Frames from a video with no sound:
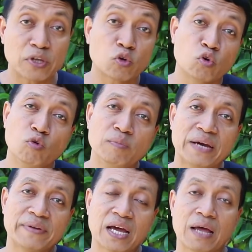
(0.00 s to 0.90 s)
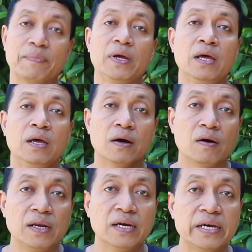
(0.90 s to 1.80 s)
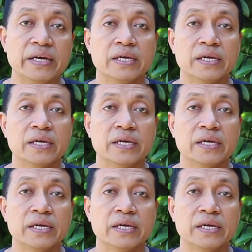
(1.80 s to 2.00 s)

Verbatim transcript: มาจนคุ้มแล้วนะครับ ก็เลย